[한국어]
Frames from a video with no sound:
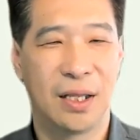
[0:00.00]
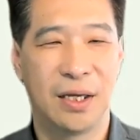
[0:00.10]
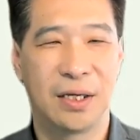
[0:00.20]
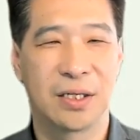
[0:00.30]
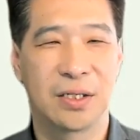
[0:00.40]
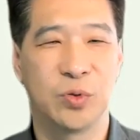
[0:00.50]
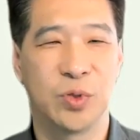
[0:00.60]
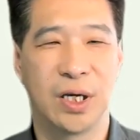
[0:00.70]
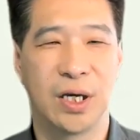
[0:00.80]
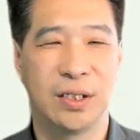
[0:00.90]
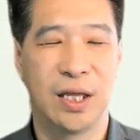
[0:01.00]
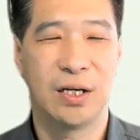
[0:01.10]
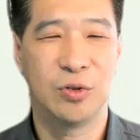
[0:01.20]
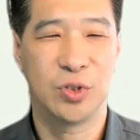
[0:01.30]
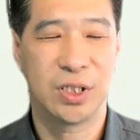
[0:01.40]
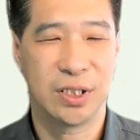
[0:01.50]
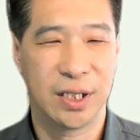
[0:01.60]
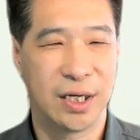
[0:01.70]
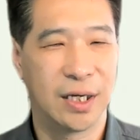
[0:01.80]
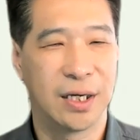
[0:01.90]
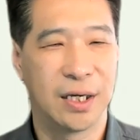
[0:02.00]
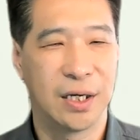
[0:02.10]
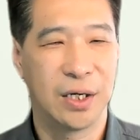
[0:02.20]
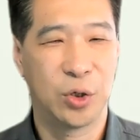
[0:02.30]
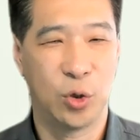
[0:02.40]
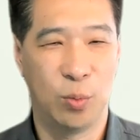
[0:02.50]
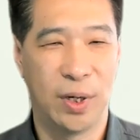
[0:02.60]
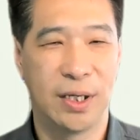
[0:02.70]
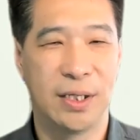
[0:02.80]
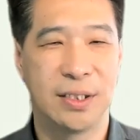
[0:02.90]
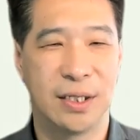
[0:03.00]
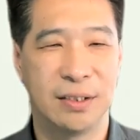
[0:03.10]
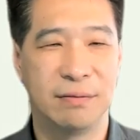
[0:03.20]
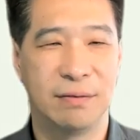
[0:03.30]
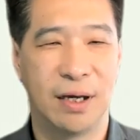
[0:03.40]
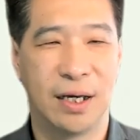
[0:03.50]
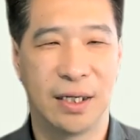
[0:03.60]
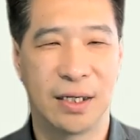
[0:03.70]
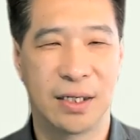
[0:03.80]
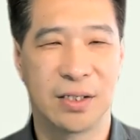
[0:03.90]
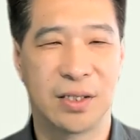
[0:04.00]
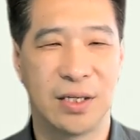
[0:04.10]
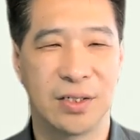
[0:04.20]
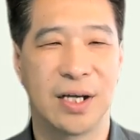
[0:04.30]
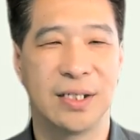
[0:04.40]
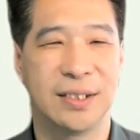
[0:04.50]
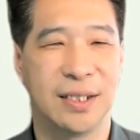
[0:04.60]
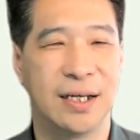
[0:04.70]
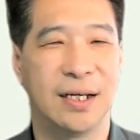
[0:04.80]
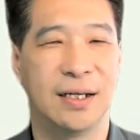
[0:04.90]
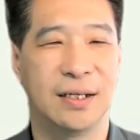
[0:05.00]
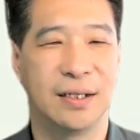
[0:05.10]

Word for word: 하나님께서 우리에게 은혜를 주시는데 교만한 자는 하나님께서 대적하신다.